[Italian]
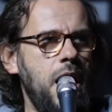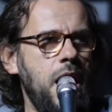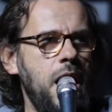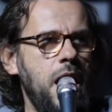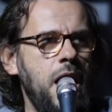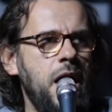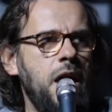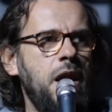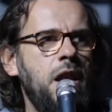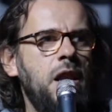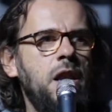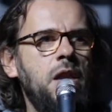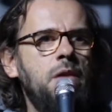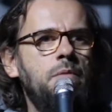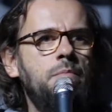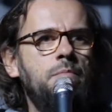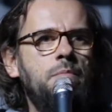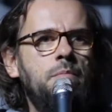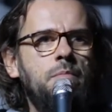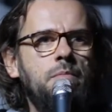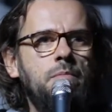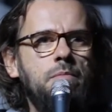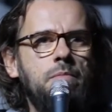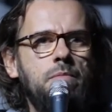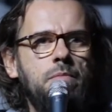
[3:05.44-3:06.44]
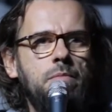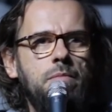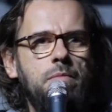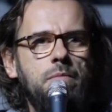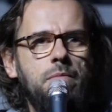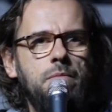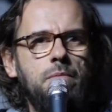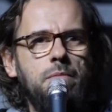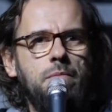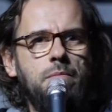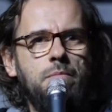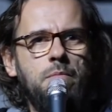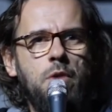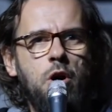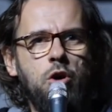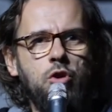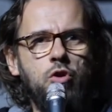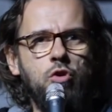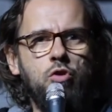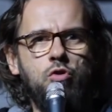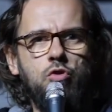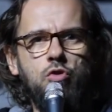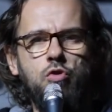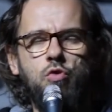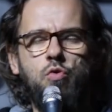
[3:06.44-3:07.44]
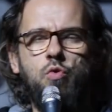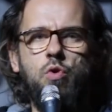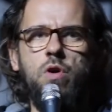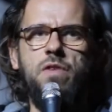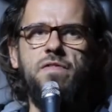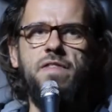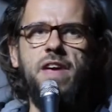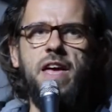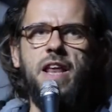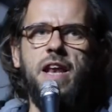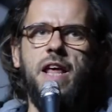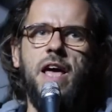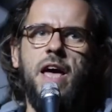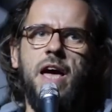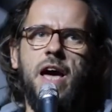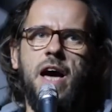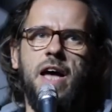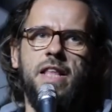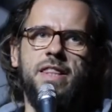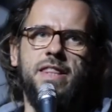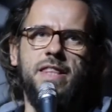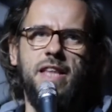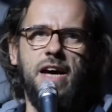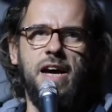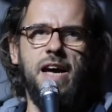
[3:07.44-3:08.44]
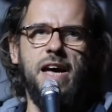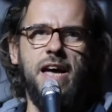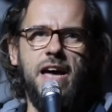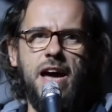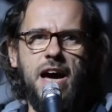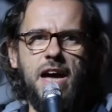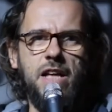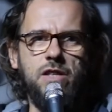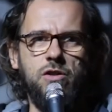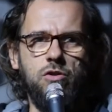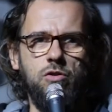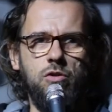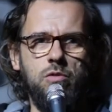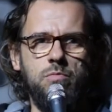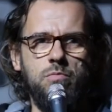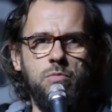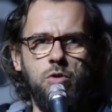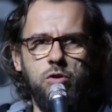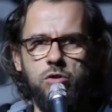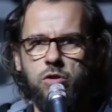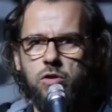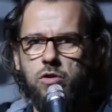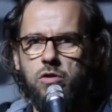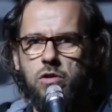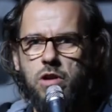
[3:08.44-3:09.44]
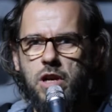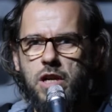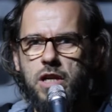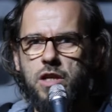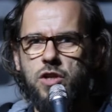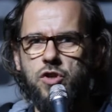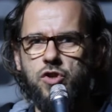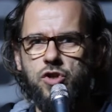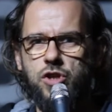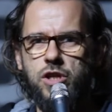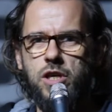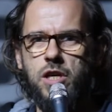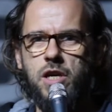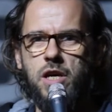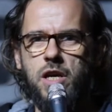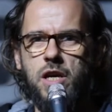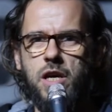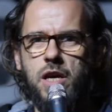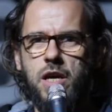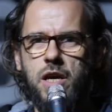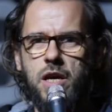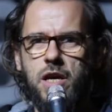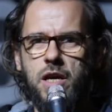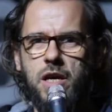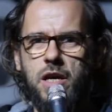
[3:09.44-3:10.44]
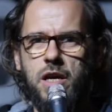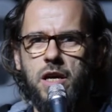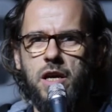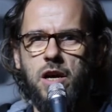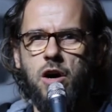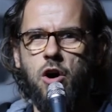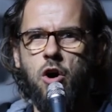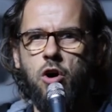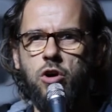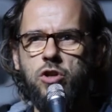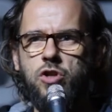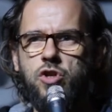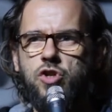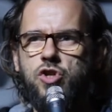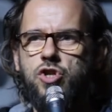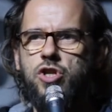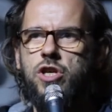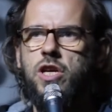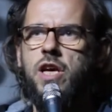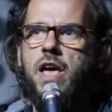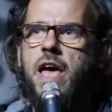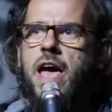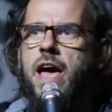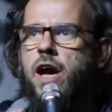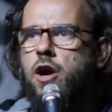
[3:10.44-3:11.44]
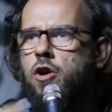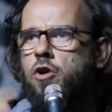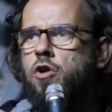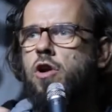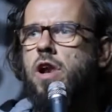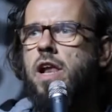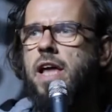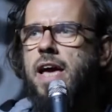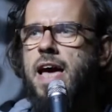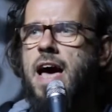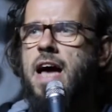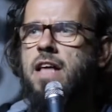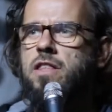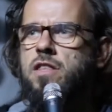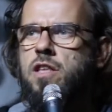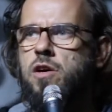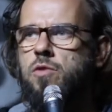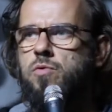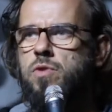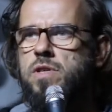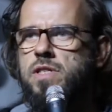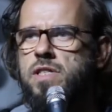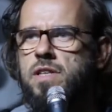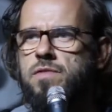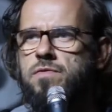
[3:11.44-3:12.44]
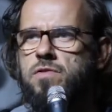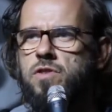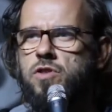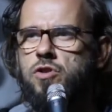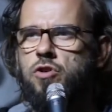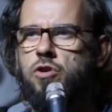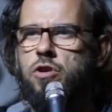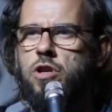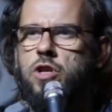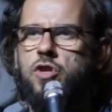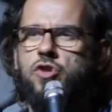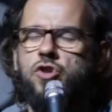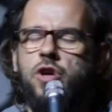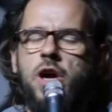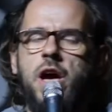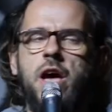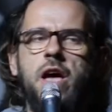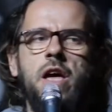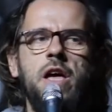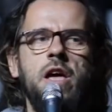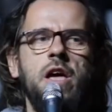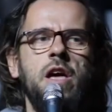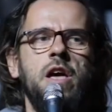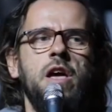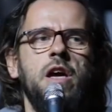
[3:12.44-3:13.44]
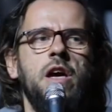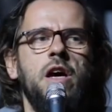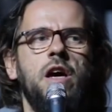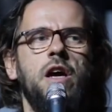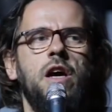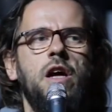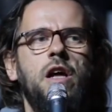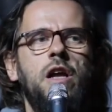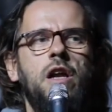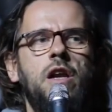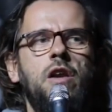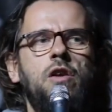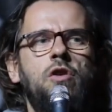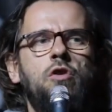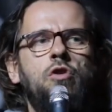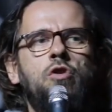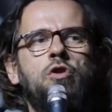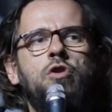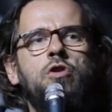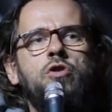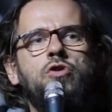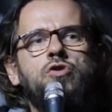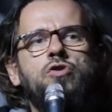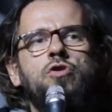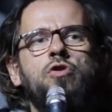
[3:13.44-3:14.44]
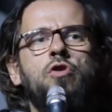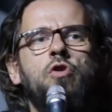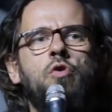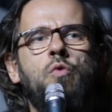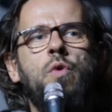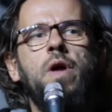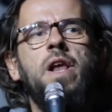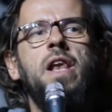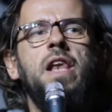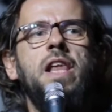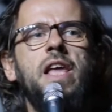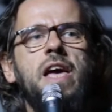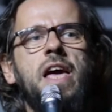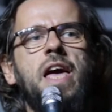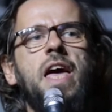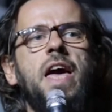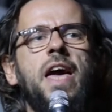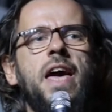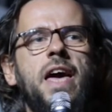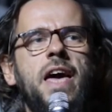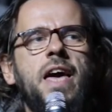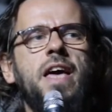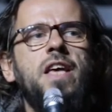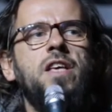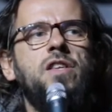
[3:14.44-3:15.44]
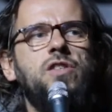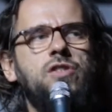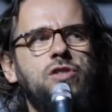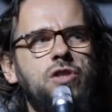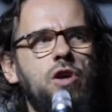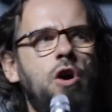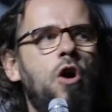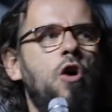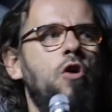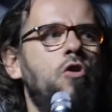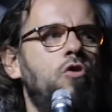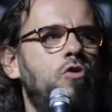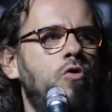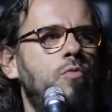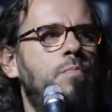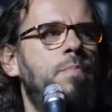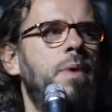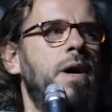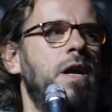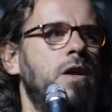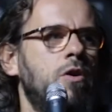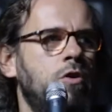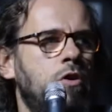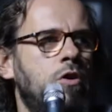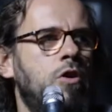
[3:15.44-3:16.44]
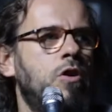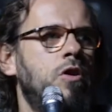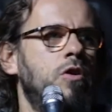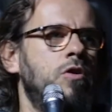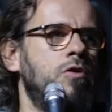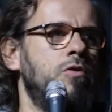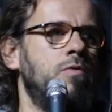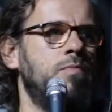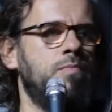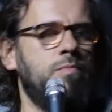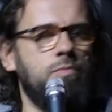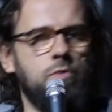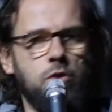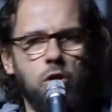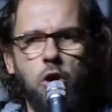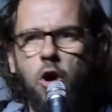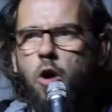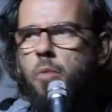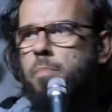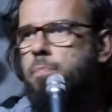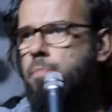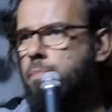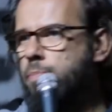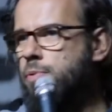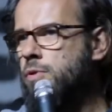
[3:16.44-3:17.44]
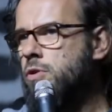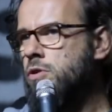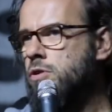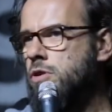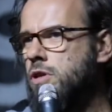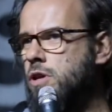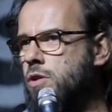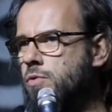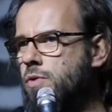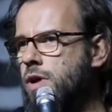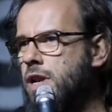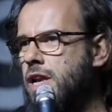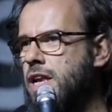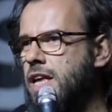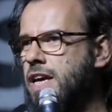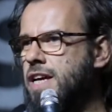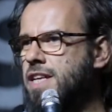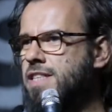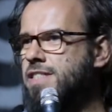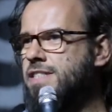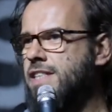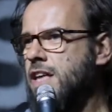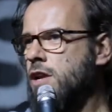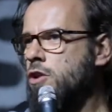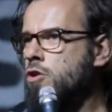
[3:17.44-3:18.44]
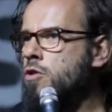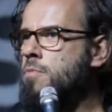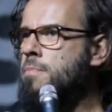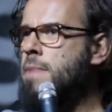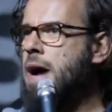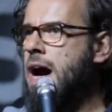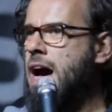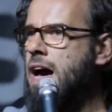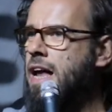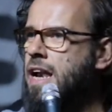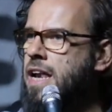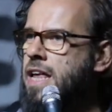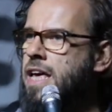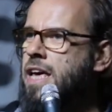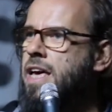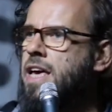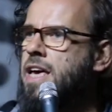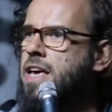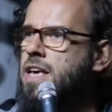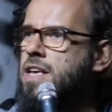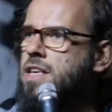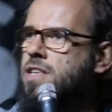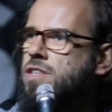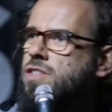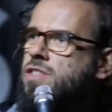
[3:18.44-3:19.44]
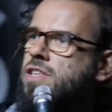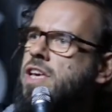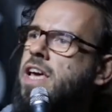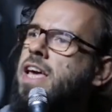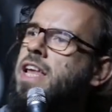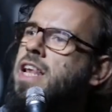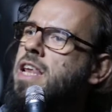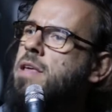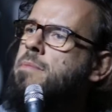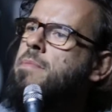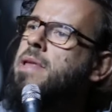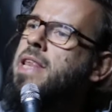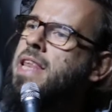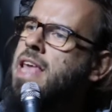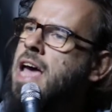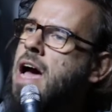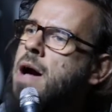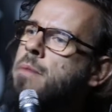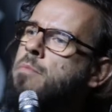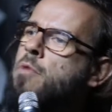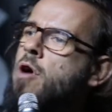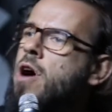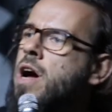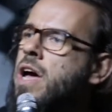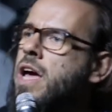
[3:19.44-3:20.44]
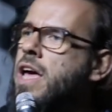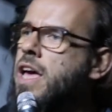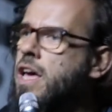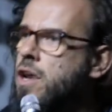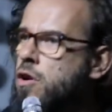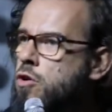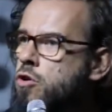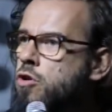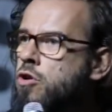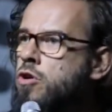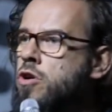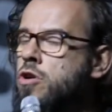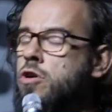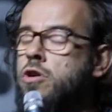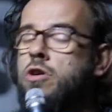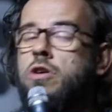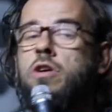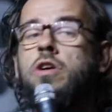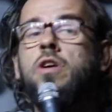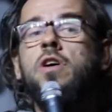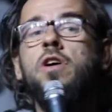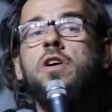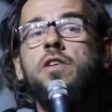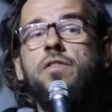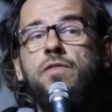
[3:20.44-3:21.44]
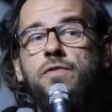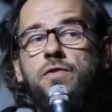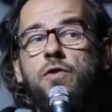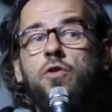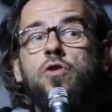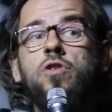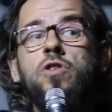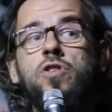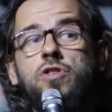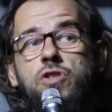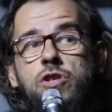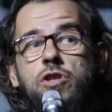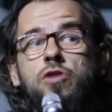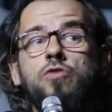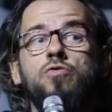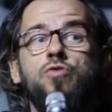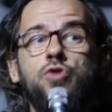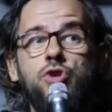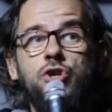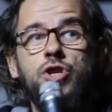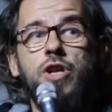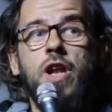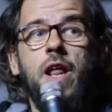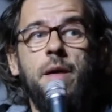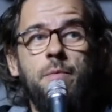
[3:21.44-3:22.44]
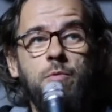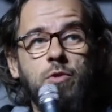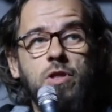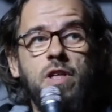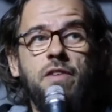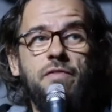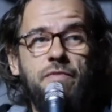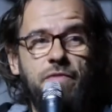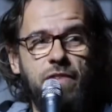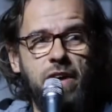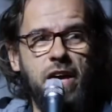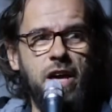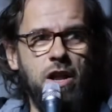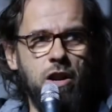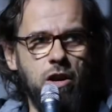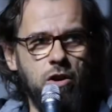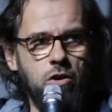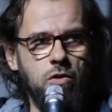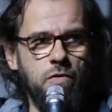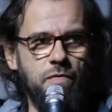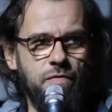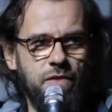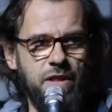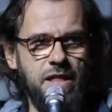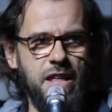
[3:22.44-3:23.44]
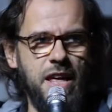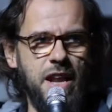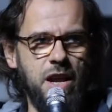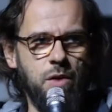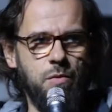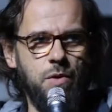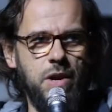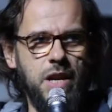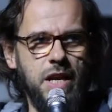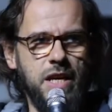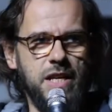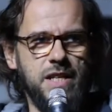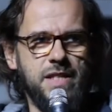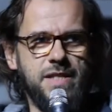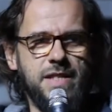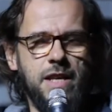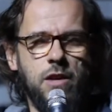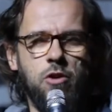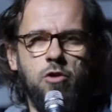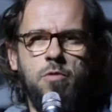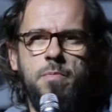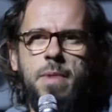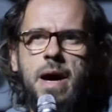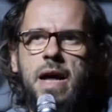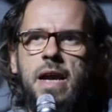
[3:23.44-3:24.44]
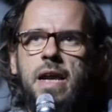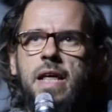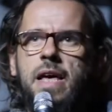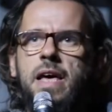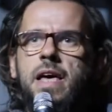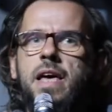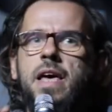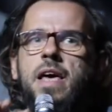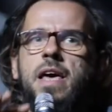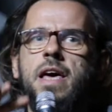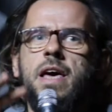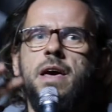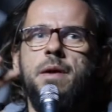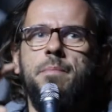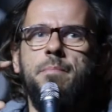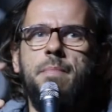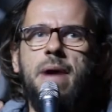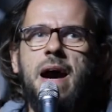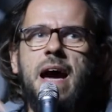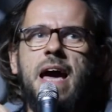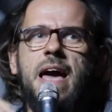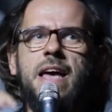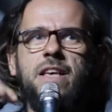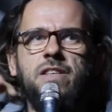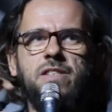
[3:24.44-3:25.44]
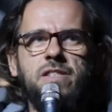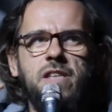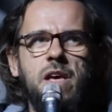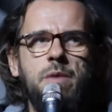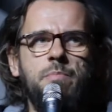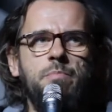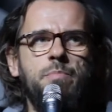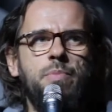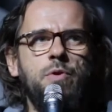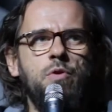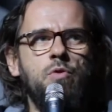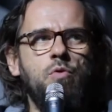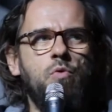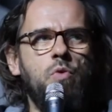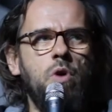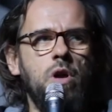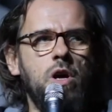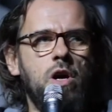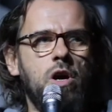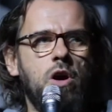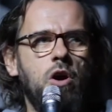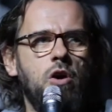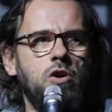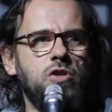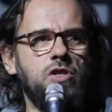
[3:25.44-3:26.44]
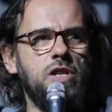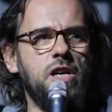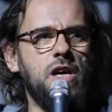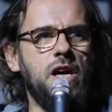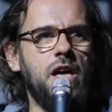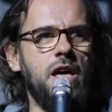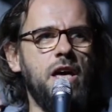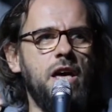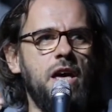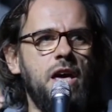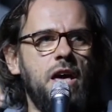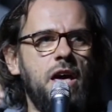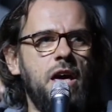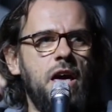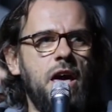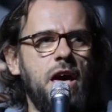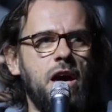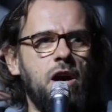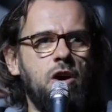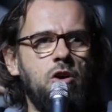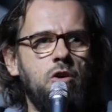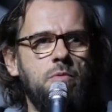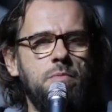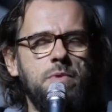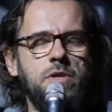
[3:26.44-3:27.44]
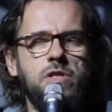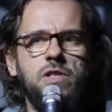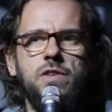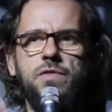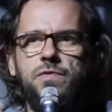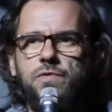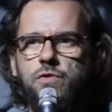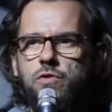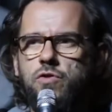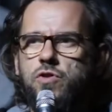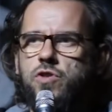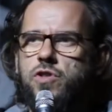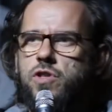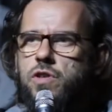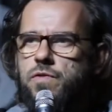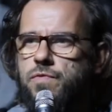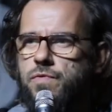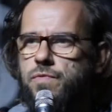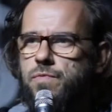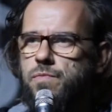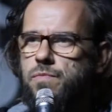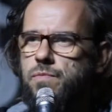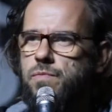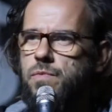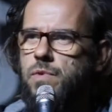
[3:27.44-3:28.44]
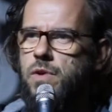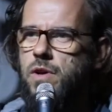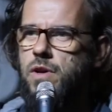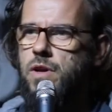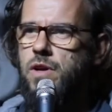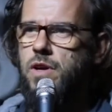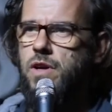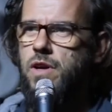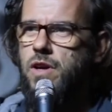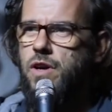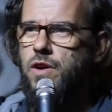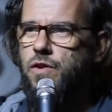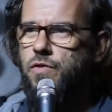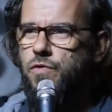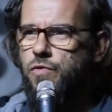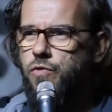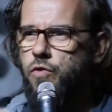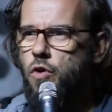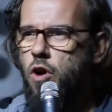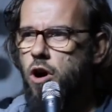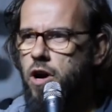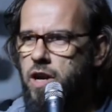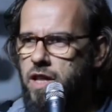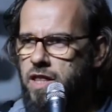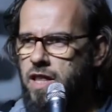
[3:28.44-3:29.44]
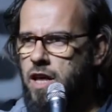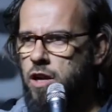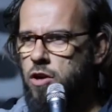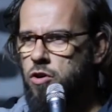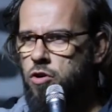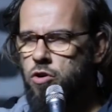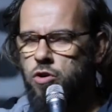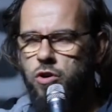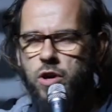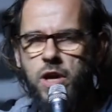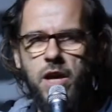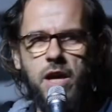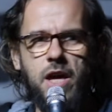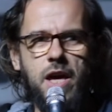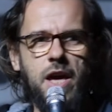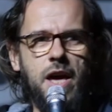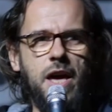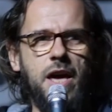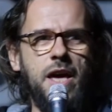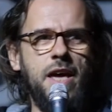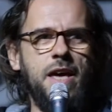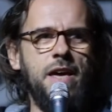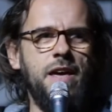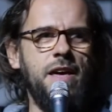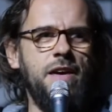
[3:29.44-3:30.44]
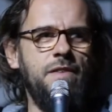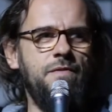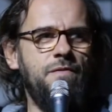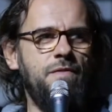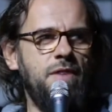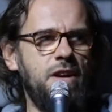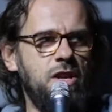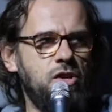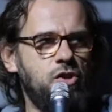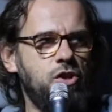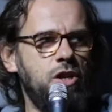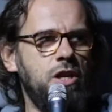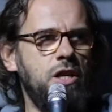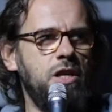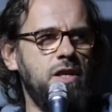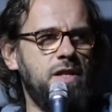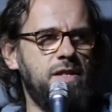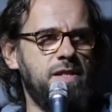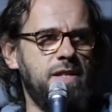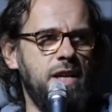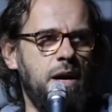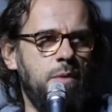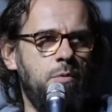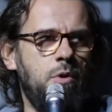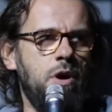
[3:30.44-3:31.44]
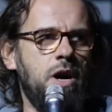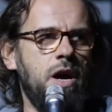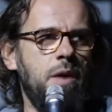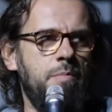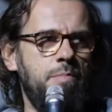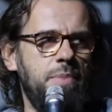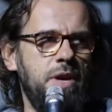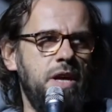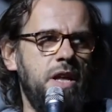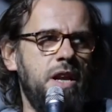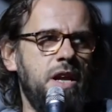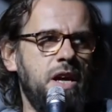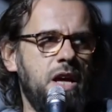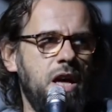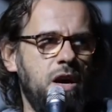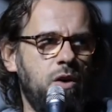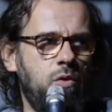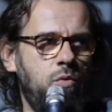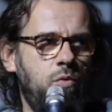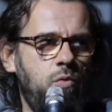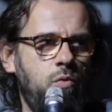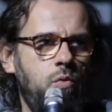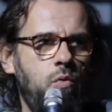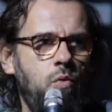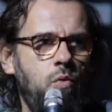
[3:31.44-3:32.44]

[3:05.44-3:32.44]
E il modo con cui viene attaccato il mondo dell'ONG eh, oggi è collegato a questa visione, cioè loro sono quelli che si occupano troppo di quelli che stanno male e se eliminiamo anche loro forse riusciremo davvero a non vedere quelli che stanno male, ma è sempre un qualcosa che è come se fosse fuori da noi e invece iniziamo a capire che